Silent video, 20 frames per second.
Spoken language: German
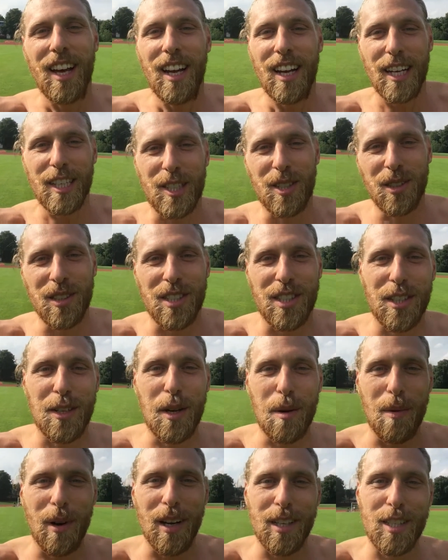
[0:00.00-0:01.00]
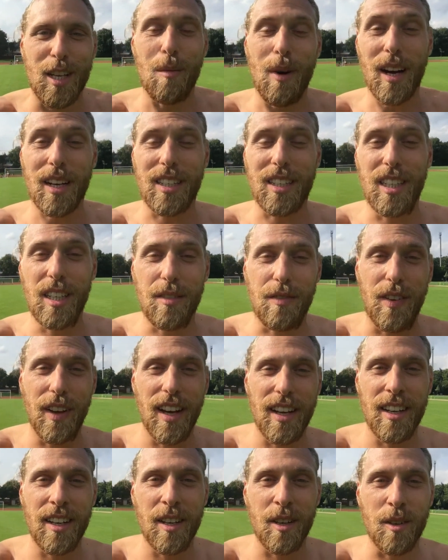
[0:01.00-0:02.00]
Lass uns gemeinsam aktiv
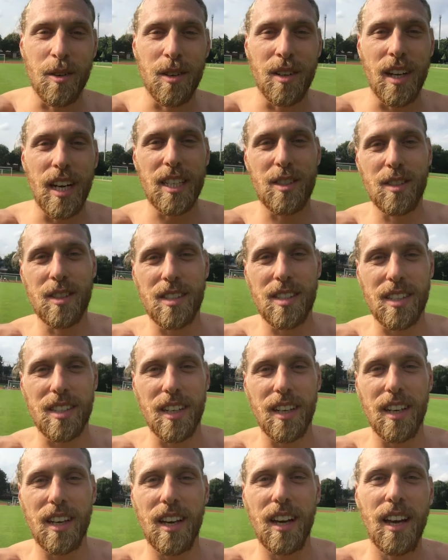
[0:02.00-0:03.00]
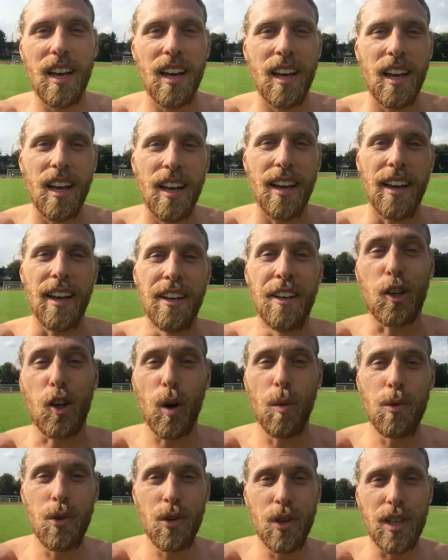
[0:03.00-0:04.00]
werden und lass uns äh, eine
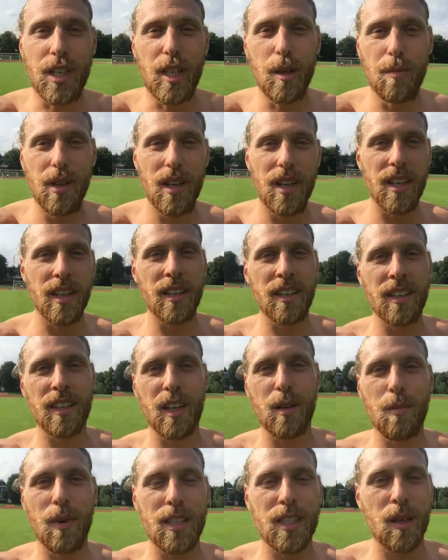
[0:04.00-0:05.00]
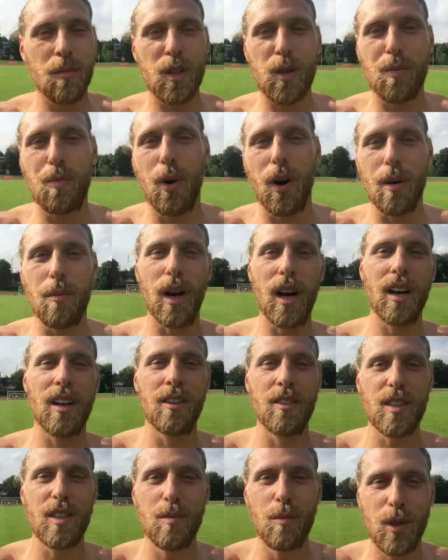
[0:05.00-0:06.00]
Community bilden, gemeinsam Sport machen,
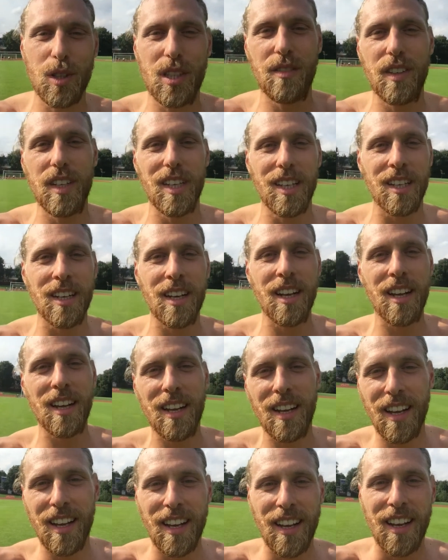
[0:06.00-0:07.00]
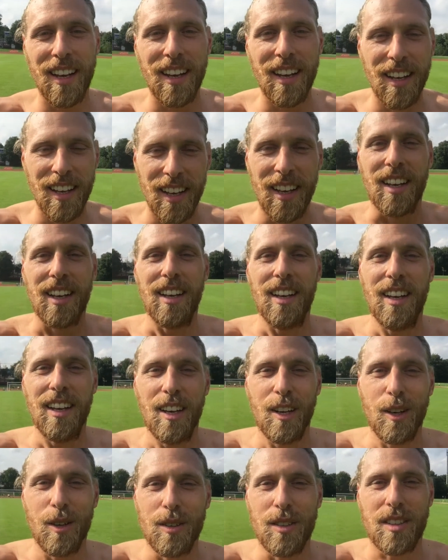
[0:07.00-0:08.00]
und uns motivieren.
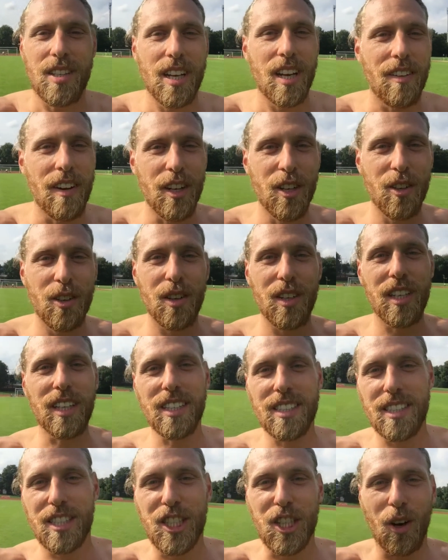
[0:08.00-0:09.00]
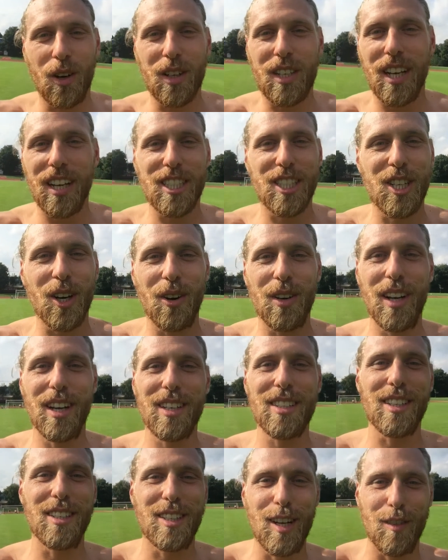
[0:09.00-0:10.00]
Und wenn du noch nicht geschaut hast, schau dir
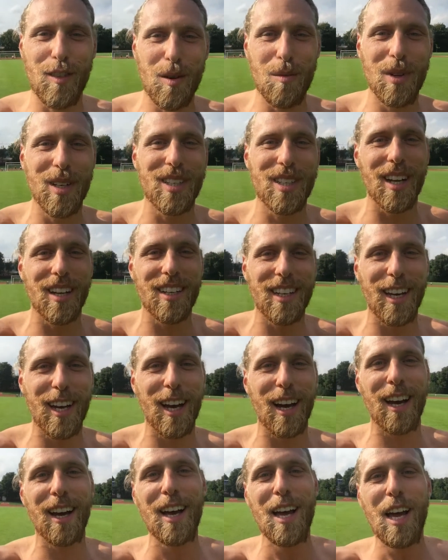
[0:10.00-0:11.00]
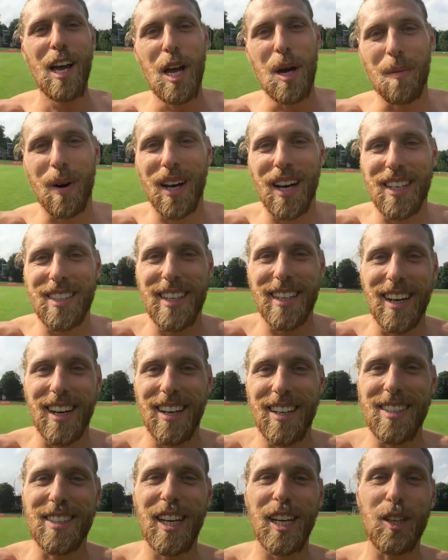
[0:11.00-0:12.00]
das Interview mit Daniela Meyersig
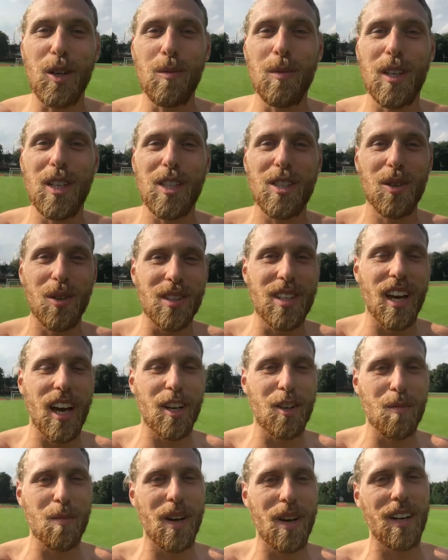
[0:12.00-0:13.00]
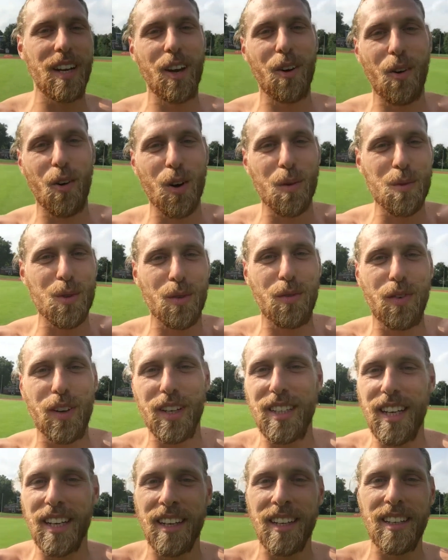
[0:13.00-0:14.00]
an. Es geht um Gesundheit, um Ernährung, um so
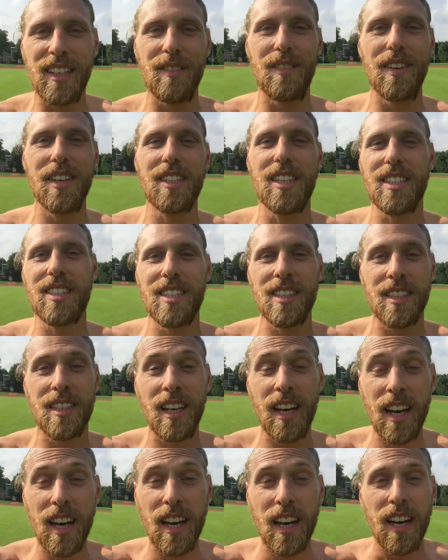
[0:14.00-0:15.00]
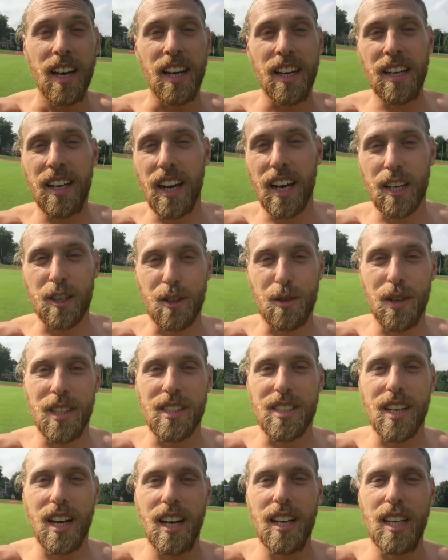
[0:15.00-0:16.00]
viele Dinge, die wichtig sind in der
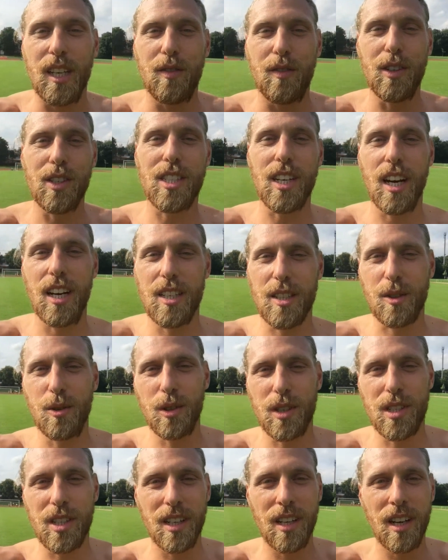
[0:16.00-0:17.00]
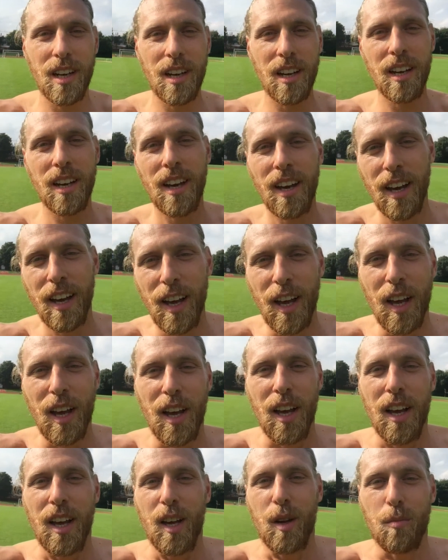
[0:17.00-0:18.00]
aktuellen Zeit. Ich wünsche dir alles Gute.
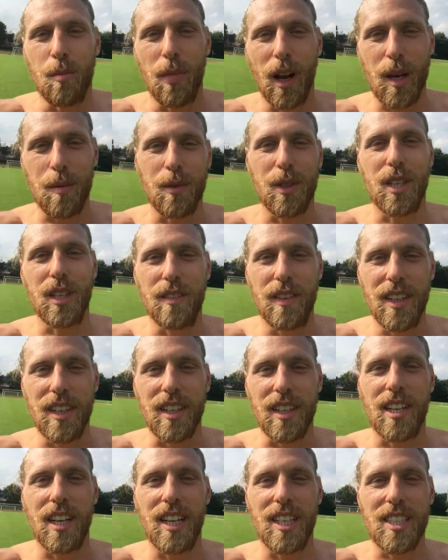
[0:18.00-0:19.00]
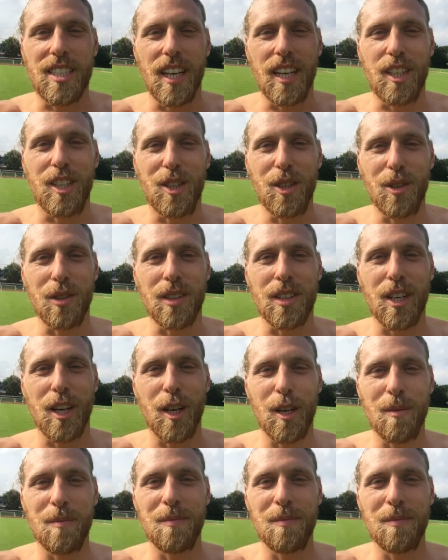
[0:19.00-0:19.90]
Bleib motiviert. Stay tuned.